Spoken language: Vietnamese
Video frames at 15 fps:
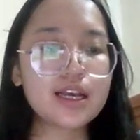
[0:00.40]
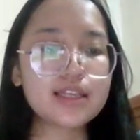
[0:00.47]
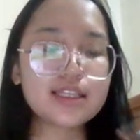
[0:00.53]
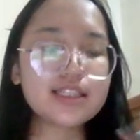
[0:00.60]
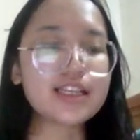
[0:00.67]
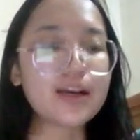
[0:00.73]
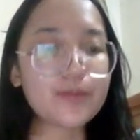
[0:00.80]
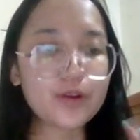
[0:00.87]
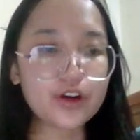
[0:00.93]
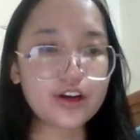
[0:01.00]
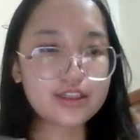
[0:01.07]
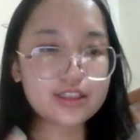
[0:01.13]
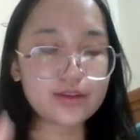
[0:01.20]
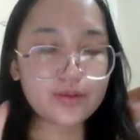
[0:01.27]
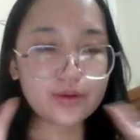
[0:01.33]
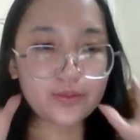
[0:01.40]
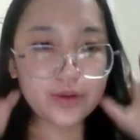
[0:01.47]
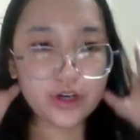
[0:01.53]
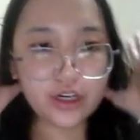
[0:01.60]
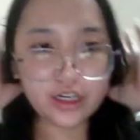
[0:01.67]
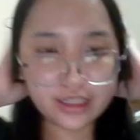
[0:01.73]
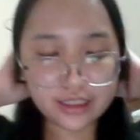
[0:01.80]
Xin chào mọi người, chào mừng
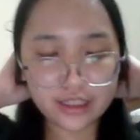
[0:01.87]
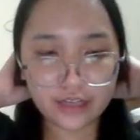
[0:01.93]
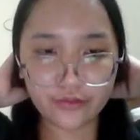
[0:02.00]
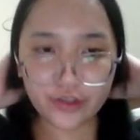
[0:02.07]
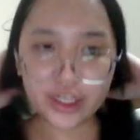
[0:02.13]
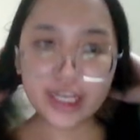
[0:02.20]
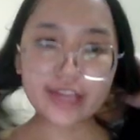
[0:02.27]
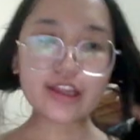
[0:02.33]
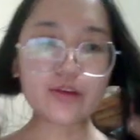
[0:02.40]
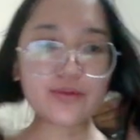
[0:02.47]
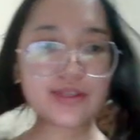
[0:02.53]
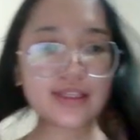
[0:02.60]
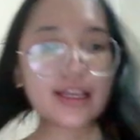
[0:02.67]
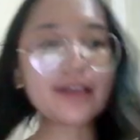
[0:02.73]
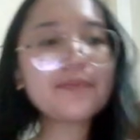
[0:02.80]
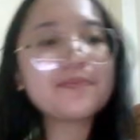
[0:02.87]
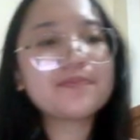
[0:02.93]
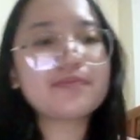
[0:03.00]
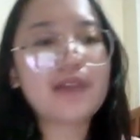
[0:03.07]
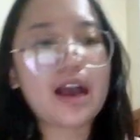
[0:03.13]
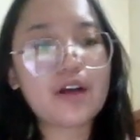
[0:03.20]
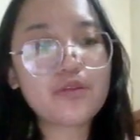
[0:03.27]
mọi người đã đến với kênh đọc sách
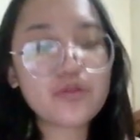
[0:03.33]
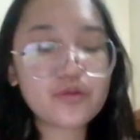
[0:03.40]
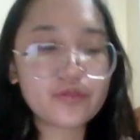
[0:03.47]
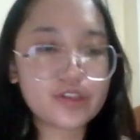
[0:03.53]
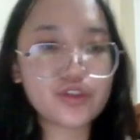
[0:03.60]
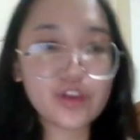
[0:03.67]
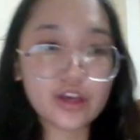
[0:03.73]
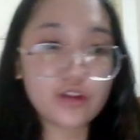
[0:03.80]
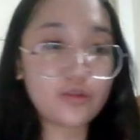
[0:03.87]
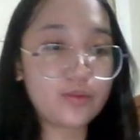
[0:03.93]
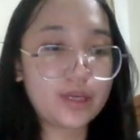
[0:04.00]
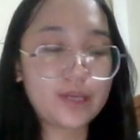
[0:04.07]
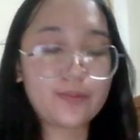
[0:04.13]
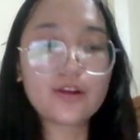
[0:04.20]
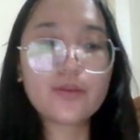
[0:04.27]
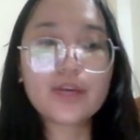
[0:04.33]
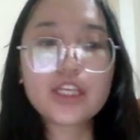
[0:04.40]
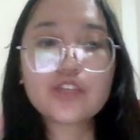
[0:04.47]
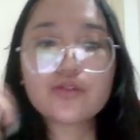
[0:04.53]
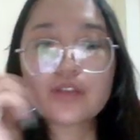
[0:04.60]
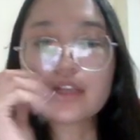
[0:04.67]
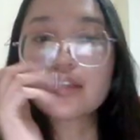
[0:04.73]
báo cùng với chuyện của mình. Hôm
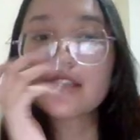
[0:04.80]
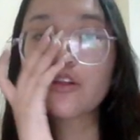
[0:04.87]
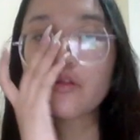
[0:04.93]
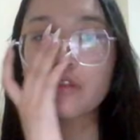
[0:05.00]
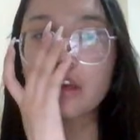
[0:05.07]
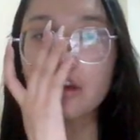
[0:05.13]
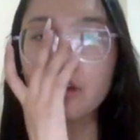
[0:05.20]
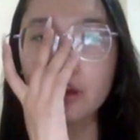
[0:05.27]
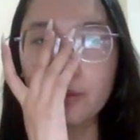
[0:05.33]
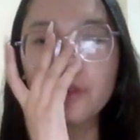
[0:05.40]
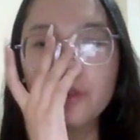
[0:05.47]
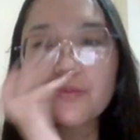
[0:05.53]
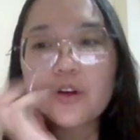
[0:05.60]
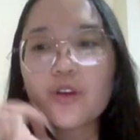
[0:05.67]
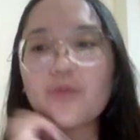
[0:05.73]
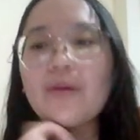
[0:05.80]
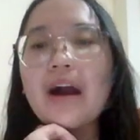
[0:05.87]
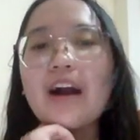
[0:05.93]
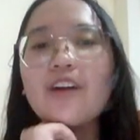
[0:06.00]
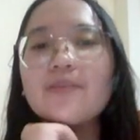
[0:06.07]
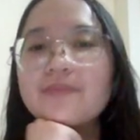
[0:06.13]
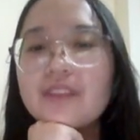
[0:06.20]
nay chúng ta sẽ cùng nhau đọc một tổ
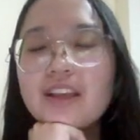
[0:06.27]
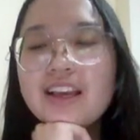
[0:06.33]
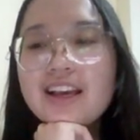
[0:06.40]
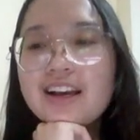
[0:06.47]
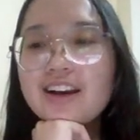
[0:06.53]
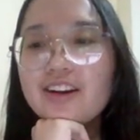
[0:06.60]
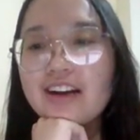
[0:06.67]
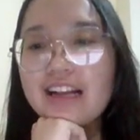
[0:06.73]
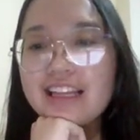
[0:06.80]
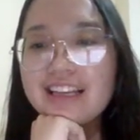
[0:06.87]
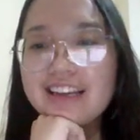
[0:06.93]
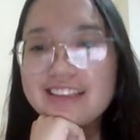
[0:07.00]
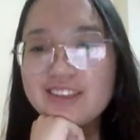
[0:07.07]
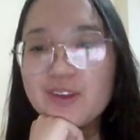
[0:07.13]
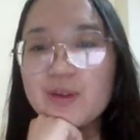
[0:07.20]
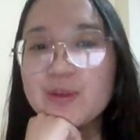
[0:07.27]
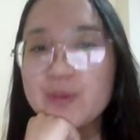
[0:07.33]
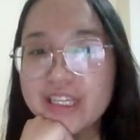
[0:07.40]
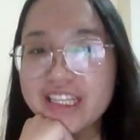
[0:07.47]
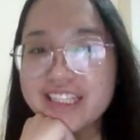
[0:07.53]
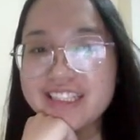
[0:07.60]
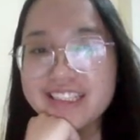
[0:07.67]
báo khá là thú
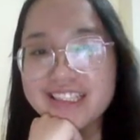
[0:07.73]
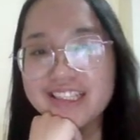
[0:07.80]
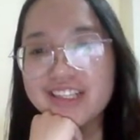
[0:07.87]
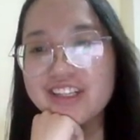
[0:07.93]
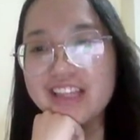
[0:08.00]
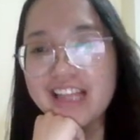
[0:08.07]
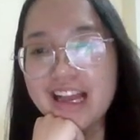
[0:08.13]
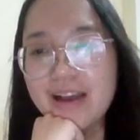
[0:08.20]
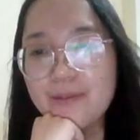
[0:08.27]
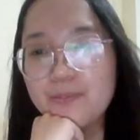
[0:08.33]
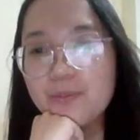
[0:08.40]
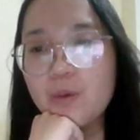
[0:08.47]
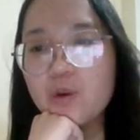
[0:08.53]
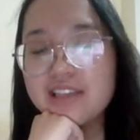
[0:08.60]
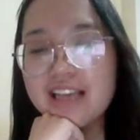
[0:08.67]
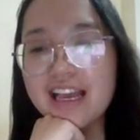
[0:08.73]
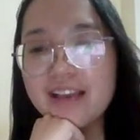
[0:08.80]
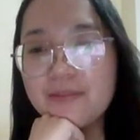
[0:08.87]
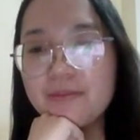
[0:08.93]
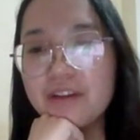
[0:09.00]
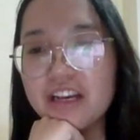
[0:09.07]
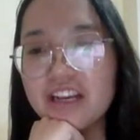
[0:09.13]
vị, gọi là bộ
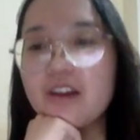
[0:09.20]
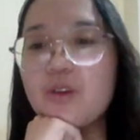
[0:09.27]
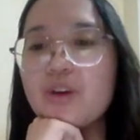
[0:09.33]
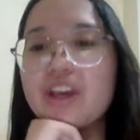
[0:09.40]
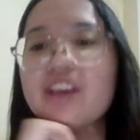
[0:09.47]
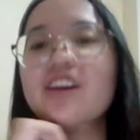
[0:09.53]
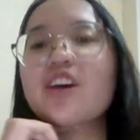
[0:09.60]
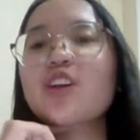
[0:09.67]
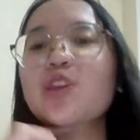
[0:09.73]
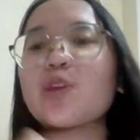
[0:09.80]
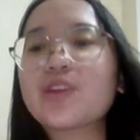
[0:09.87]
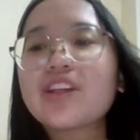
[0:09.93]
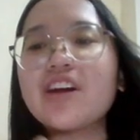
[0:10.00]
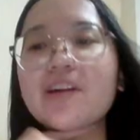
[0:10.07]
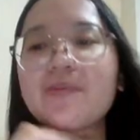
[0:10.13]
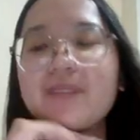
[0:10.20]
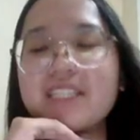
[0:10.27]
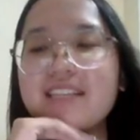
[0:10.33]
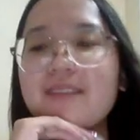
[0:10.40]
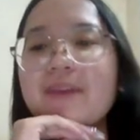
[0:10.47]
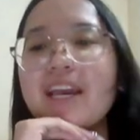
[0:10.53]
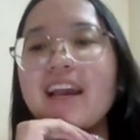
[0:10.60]
tranh 10 câu khiến con tổn thương mà
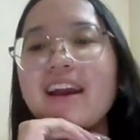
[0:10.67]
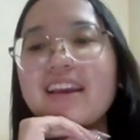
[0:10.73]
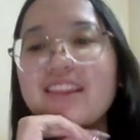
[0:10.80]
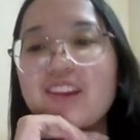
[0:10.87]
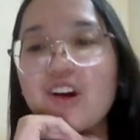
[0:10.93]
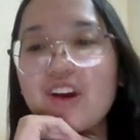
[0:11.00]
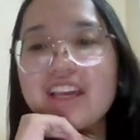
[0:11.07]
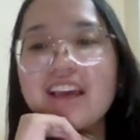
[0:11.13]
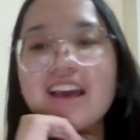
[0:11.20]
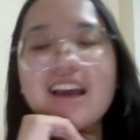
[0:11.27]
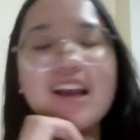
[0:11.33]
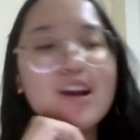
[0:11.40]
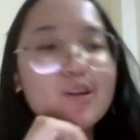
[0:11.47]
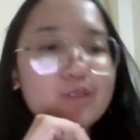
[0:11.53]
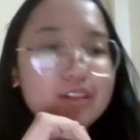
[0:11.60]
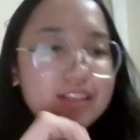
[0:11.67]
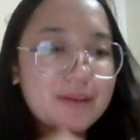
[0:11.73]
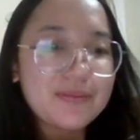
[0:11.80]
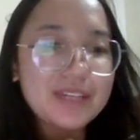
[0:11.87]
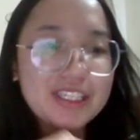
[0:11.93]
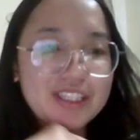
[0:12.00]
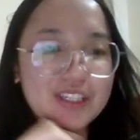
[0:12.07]
cha mẹ hay nói. Câu thứ
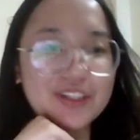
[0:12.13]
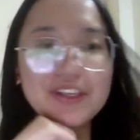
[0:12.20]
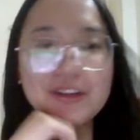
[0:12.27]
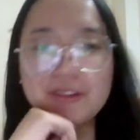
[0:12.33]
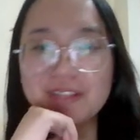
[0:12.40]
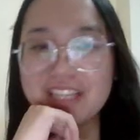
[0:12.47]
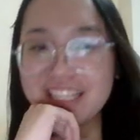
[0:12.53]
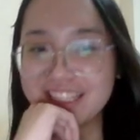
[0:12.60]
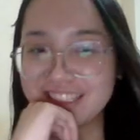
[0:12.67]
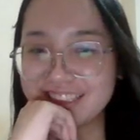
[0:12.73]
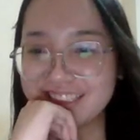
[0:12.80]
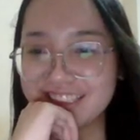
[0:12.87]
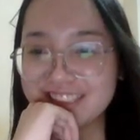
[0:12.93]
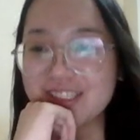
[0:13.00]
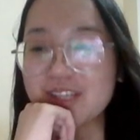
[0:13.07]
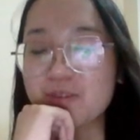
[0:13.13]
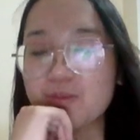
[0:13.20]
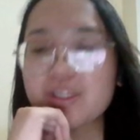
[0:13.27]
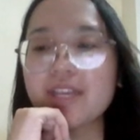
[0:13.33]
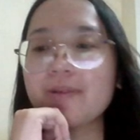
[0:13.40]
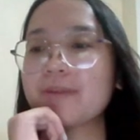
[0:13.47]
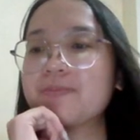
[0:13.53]
năm được nói nhiều nhất. Chúng ta
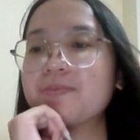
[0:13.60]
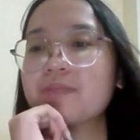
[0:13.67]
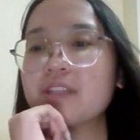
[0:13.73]
cùng xem nhé.